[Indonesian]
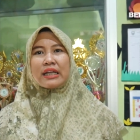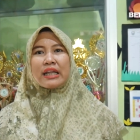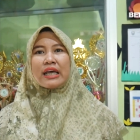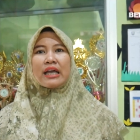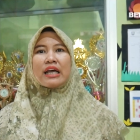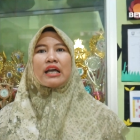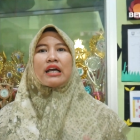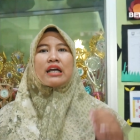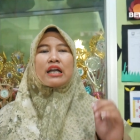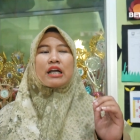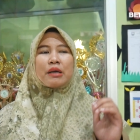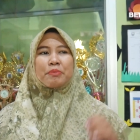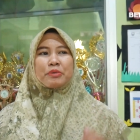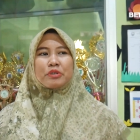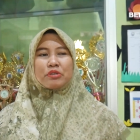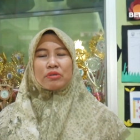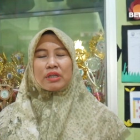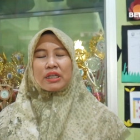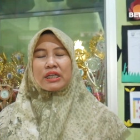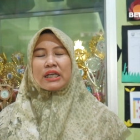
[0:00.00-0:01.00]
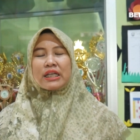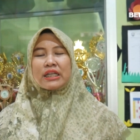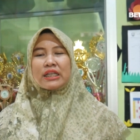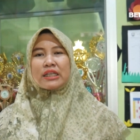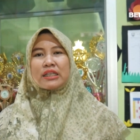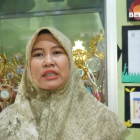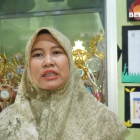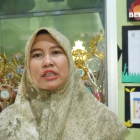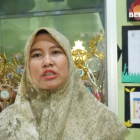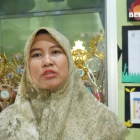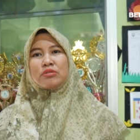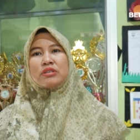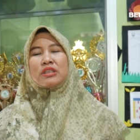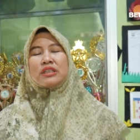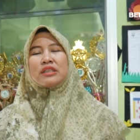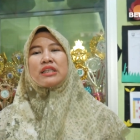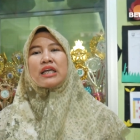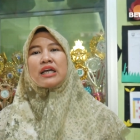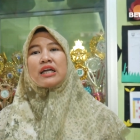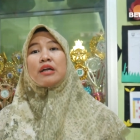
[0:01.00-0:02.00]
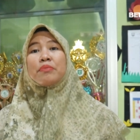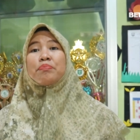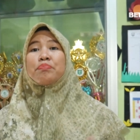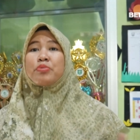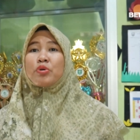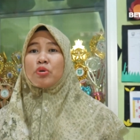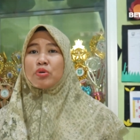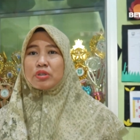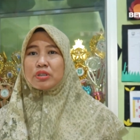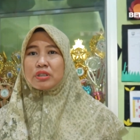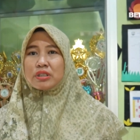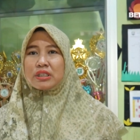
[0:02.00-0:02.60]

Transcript: Nah, kebetulan hari ini itu tentang kebun.